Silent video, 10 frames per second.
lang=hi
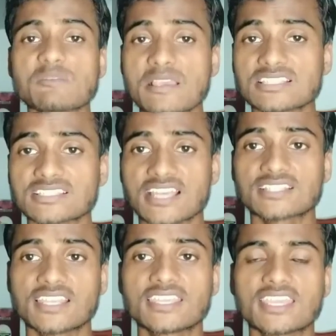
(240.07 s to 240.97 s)
आपसे पैसे
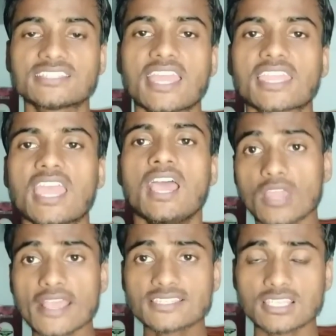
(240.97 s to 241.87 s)
चार्ज नहीं किए जाएंगे
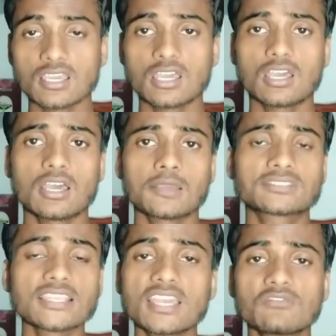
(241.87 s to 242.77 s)
गैस
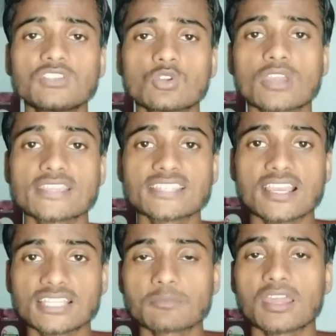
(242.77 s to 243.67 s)
चलिए हम वीडियो कहीं
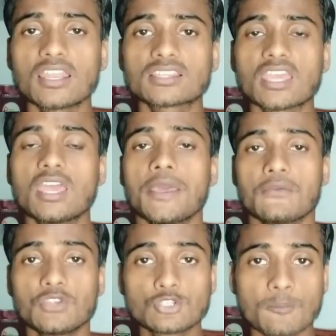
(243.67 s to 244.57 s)
से खत्म कर लेते हैं
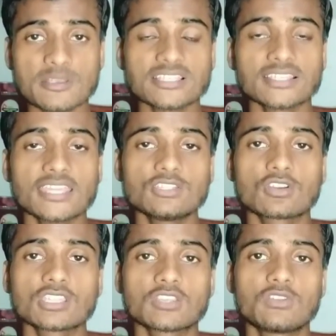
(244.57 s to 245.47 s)
वीडियो पसंद आई
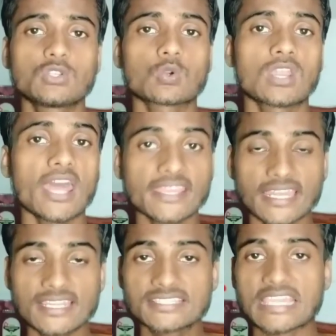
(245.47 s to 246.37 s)
होगी तो वीडियो को लाइक
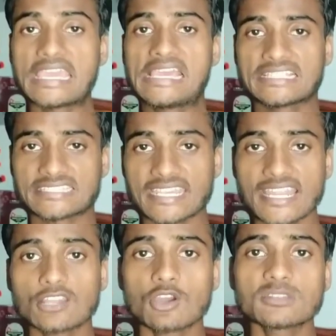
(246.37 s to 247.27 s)
कर लीजिए
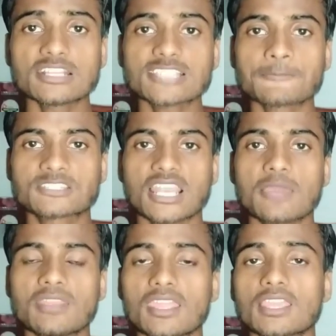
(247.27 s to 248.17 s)
चैनल को अभी तक
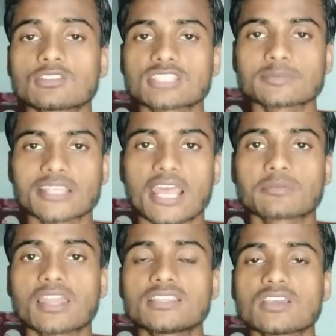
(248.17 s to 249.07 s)
सब्सक्राइब नहीं किया तो
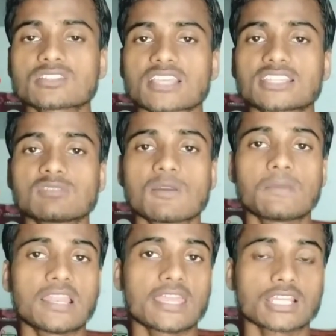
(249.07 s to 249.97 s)
सब्सक्राइब कर लीजिए और साथ ही में
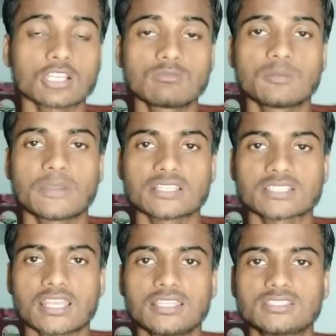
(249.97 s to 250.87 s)
बेलाइकन को भी
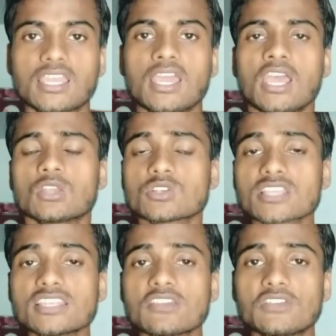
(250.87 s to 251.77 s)
प्रेस कर लीजिए
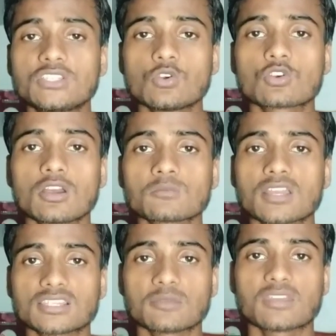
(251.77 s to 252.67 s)
तो चलिए वीडियो को हम
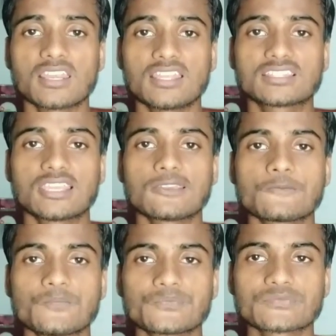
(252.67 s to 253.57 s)
खत्म कर लेते हैं